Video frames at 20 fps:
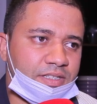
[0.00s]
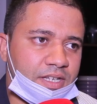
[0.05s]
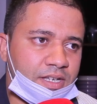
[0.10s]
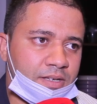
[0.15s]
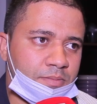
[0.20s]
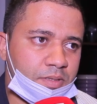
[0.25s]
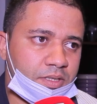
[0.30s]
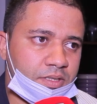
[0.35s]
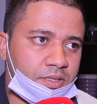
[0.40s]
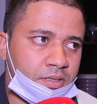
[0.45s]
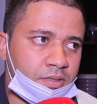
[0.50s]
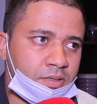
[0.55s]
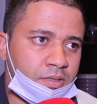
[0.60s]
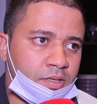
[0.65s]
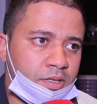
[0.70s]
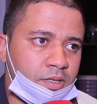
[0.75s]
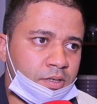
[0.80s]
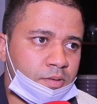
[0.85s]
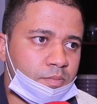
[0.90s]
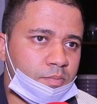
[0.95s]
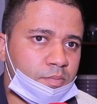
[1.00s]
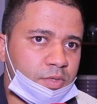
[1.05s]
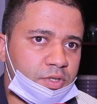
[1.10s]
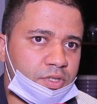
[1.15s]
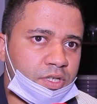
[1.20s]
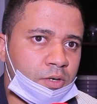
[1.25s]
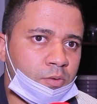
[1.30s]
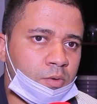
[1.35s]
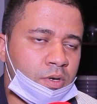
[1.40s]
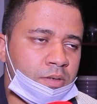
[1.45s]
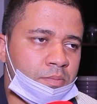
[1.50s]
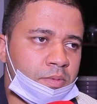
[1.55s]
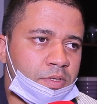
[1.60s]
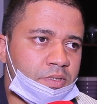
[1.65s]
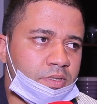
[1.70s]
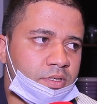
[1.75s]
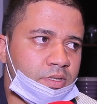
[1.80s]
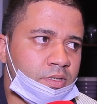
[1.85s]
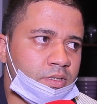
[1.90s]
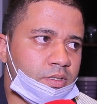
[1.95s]
ثابت من
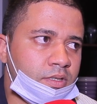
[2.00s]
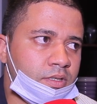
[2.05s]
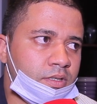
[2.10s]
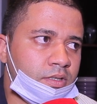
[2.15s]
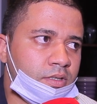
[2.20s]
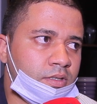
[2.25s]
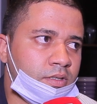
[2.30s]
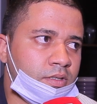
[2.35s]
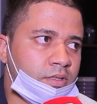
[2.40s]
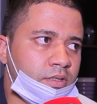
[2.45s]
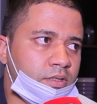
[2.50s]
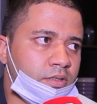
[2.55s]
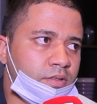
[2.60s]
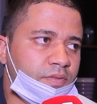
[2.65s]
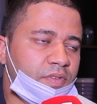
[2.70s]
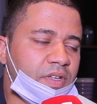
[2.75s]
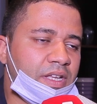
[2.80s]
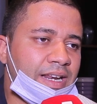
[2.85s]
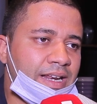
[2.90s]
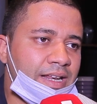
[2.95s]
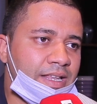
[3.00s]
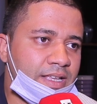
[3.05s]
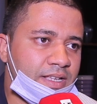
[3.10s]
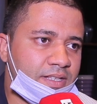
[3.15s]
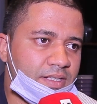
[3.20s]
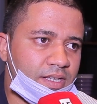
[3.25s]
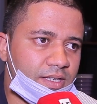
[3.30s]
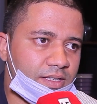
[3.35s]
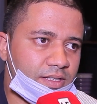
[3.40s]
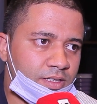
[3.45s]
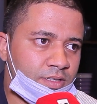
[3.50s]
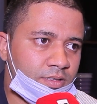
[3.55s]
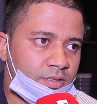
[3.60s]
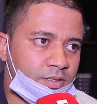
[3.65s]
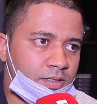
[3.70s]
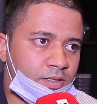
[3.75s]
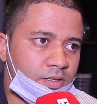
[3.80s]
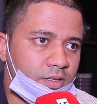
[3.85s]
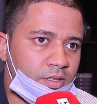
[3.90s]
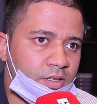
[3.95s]
ثوابت آه، آه، الفكر اليساري
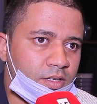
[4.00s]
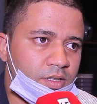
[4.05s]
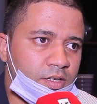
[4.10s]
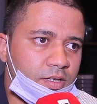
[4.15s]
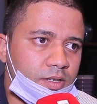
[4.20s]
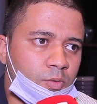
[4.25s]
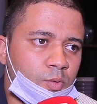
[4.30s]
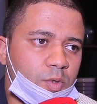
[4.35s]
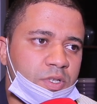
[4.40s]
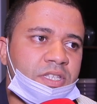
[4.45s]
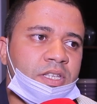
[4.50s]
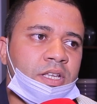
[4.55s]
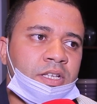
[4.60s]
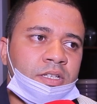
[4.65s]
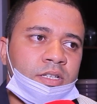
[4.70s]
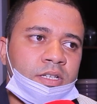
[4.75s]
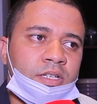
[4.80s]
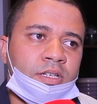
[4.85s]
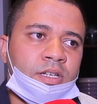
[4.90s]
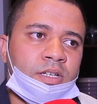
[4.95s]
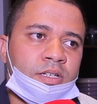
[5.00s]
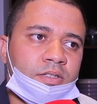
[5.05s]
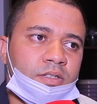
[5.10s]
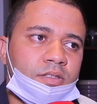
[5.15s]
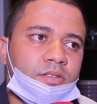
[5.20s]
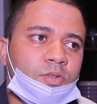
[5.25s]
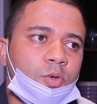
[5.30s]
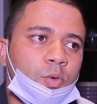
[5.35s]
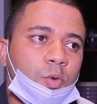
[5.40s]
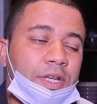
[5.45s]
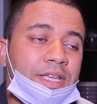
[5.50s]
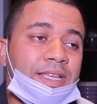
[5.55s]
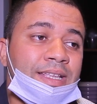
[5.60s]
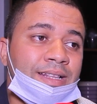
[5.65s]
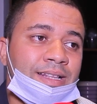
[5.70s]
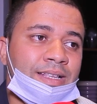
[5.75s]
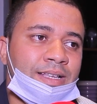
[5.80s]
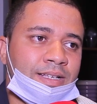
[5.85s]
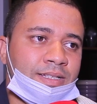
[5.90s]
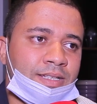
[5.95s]
اللي هو السعي الى توحيد
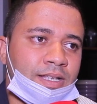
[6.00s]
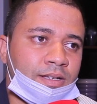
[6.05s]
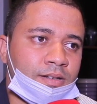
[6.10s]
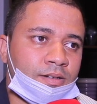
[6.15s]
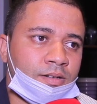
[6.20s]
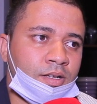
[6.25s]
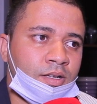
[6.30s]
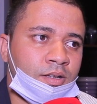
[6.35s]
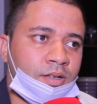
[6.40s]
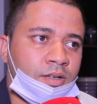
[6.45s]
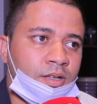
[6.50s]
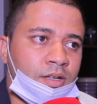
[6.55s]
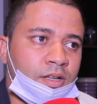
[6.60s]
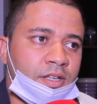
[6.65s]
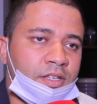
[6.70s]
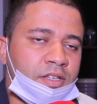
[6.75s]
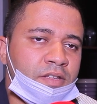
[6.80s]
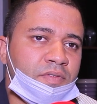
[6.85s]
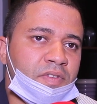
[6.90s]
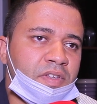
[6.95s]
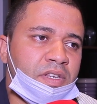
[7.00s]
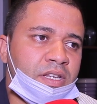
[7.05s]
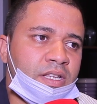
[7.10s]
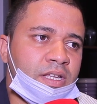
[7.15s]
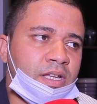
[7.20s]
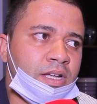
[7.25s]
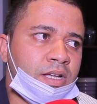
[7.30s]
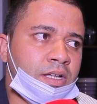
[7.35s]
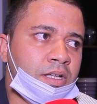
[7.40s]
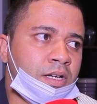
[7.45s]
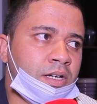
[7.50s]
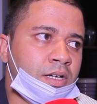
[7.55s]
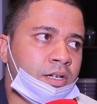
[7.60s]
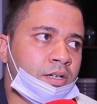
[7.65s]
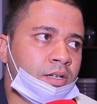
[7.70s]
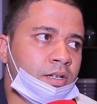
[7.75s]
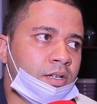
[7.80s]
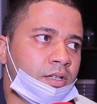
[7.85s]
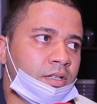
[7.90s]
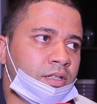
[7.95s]
اليسار حنا في النهايه
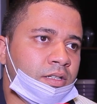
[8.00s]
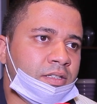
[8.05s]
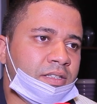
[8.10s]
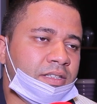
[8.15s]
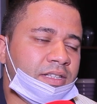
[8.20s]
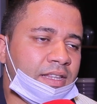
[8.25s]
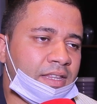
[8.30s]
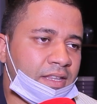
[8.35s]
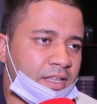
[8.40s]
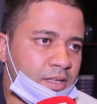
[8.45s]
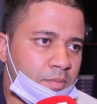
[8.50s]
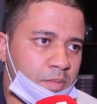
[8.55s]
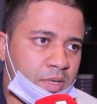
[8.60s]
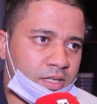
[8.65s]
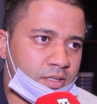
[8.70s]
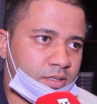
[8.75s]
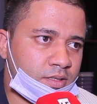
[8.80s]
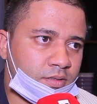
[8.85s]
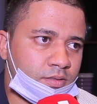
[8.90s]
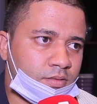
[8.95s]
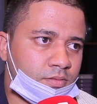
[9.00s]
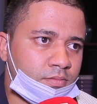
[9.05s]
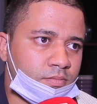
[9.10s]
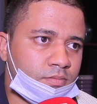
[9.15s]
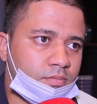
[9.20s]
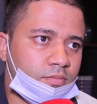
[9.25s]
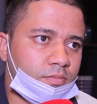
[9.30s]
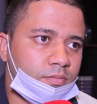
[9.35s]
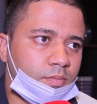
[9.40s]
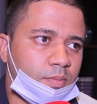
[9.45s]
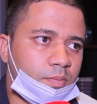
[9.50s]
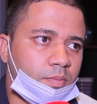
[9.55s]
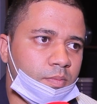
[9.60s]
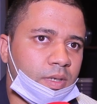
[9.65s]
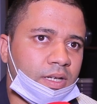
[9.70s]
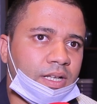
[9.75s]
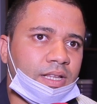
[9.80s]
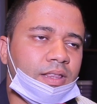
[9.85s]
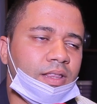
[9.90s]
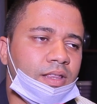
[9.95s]
التنظيمات
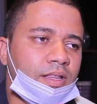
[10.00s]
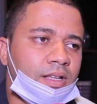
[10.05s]
بغض